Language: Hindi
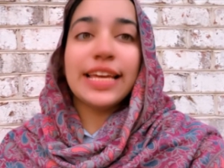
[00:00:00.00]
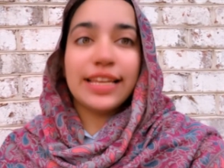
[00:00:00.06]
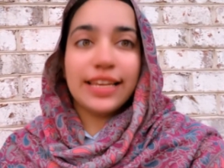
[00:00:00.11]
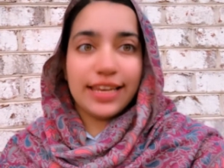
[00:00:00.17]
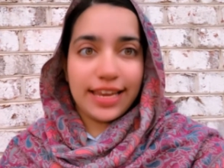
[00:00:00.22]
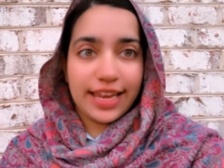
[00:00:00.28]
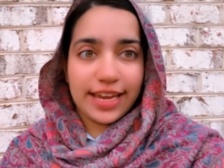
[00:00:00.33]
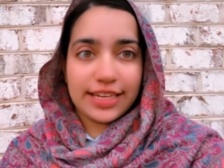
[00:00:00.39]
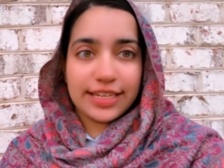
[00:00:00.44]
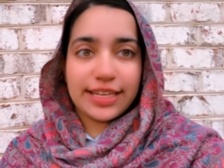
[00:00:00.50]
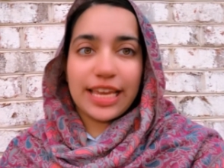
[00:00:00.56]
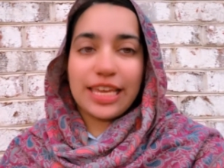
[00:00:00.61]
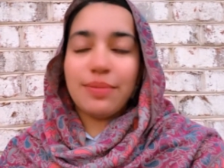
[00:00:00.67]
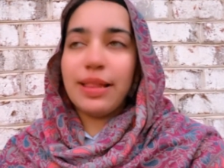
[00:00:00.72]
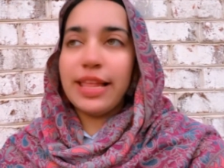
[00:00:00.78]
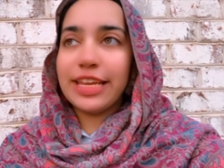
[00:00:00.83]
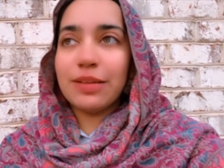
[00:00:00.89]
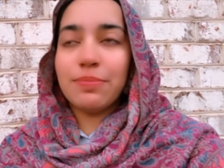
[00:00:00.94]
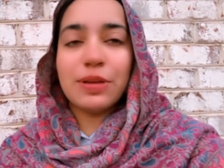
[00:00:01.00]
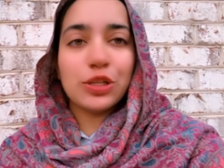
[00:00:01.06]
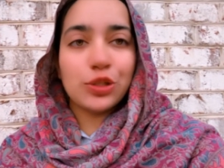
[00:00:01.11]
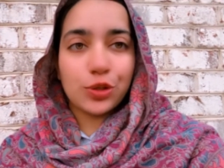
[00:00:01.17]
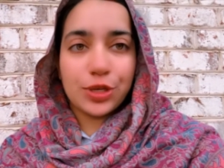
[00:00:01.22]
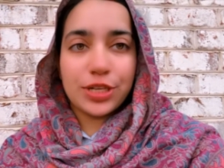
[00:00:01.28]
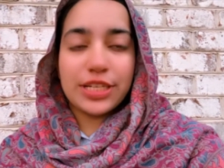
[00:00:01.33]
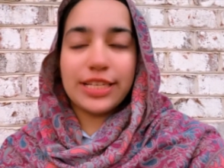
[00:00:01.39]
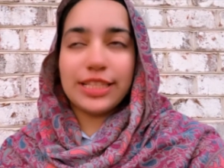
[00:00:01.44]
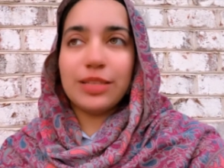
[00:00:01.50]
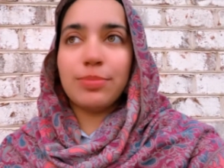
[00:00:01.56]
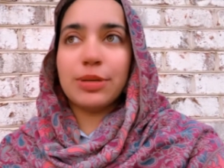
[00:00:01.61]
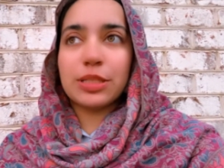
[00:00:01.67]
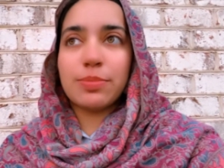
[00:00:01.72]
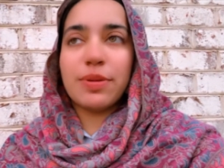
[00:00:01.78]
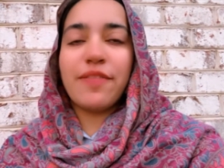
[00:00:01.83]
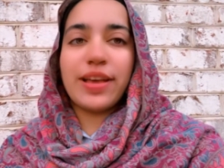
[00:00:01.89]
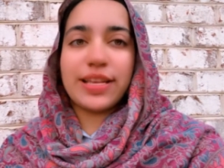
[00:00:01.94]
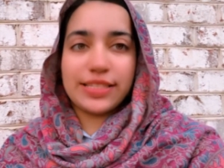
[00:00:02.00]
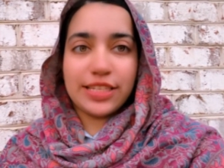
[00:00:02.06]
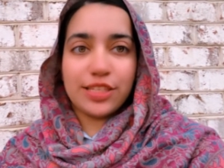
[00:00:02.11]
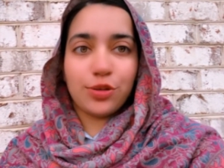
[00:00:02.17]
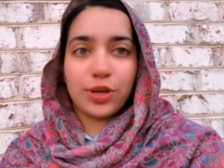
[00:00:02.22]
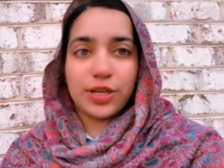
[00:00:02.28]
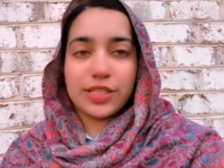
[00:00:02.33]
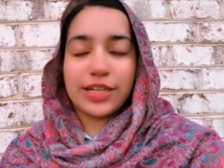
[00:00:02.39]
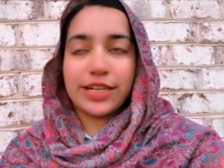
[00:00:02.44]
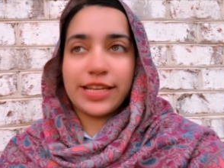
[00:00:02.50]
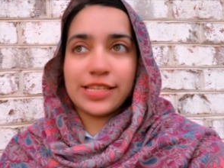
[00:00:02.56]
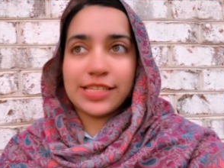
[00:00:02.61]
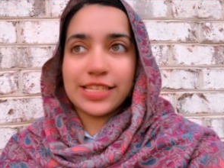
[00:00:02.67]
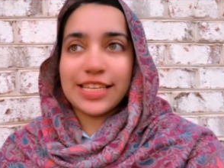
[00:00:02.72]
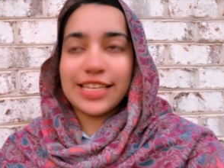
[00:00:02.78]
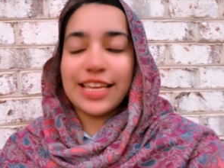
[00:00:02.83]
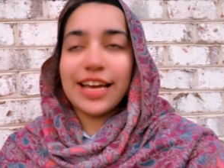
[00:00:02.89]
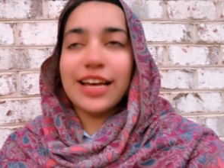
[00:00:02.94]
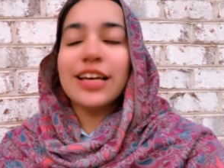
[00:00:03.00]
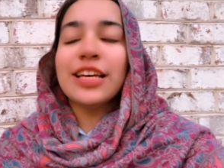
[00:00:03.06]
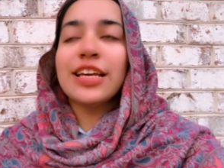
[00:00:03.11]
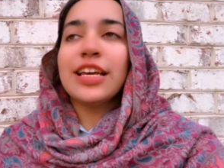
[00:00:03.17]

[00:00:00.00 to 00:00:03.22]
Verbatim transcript: लेट गई लेकिन मैं सोई नहीं थी बस मैं वैसे ही थोड़ा सा रेस्ट किया